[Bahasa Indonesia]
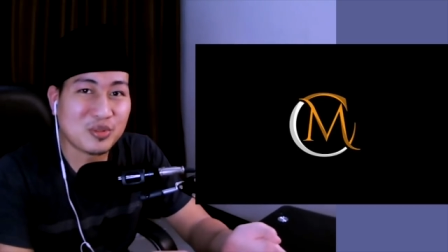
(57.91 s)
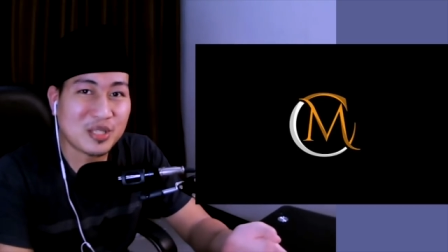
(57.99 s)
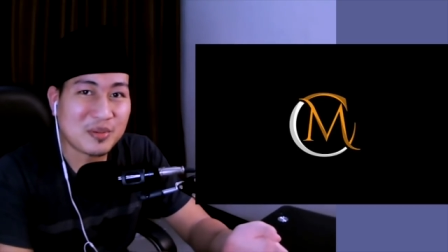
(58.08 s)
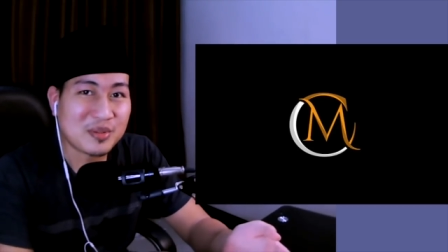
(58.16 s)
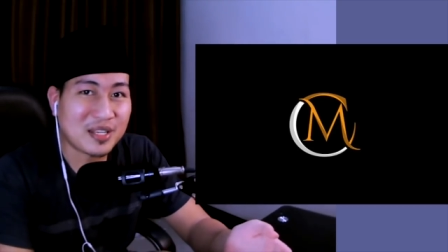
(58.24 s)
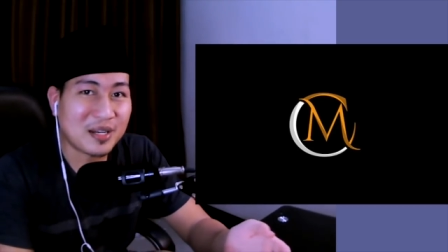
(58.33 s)

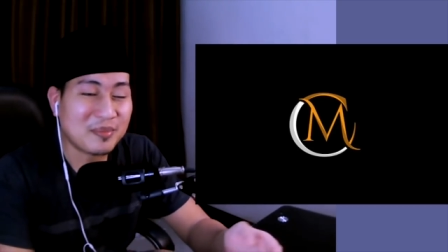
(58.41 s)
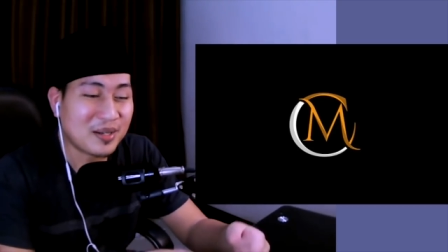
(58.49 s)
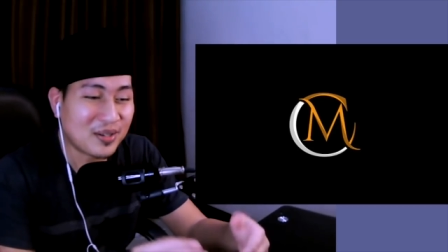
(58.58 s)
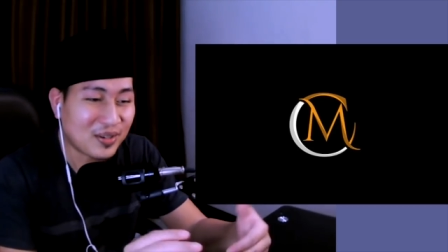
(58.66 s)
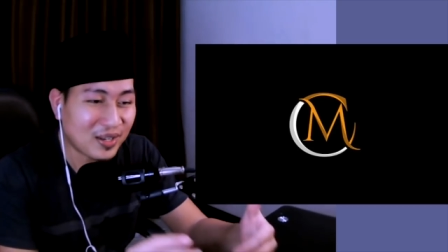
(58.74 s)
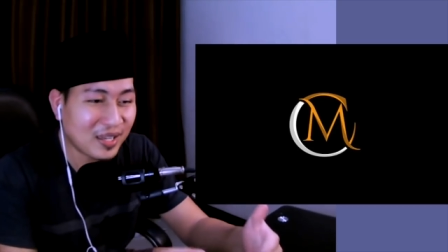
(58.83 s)
subscriber,
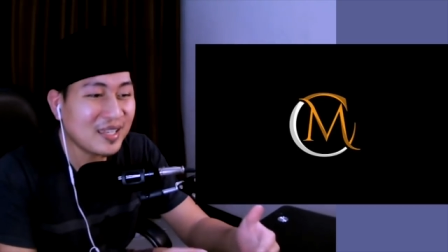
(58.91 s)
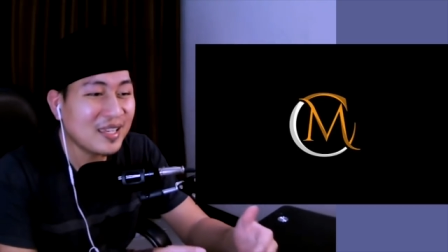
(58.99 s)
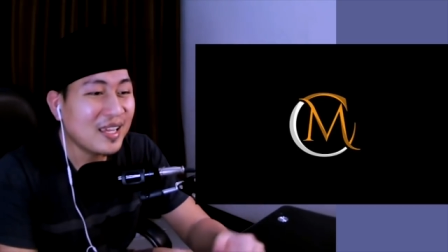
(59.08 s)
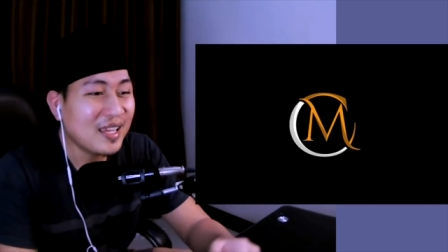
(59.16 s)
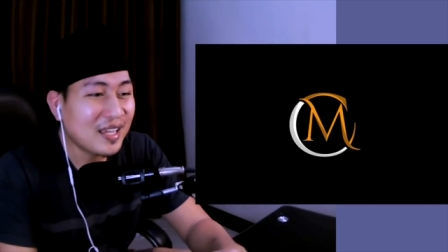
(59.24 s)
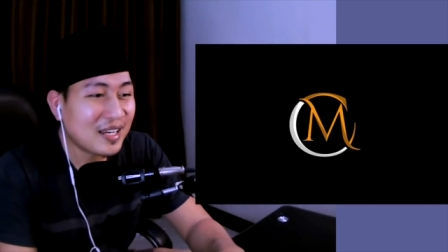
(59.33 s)
oke? Okay?
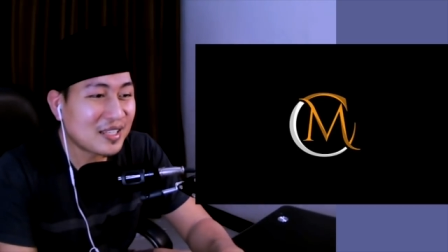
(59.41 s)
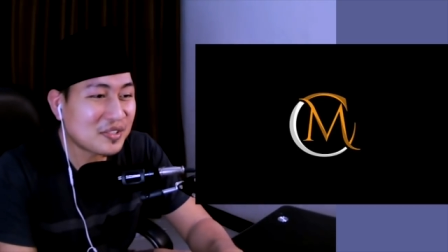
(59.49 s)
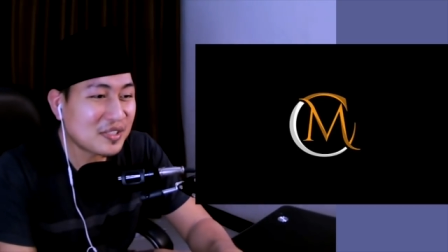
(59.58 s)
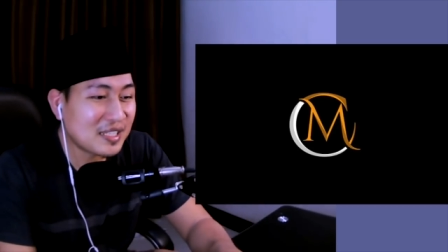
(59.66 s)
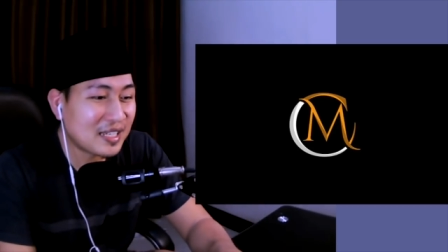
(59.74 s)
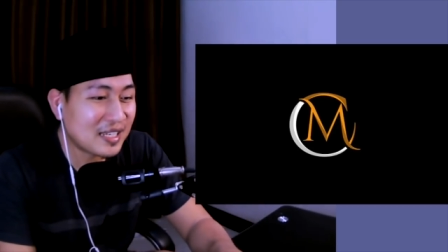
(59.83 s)
Langsung saja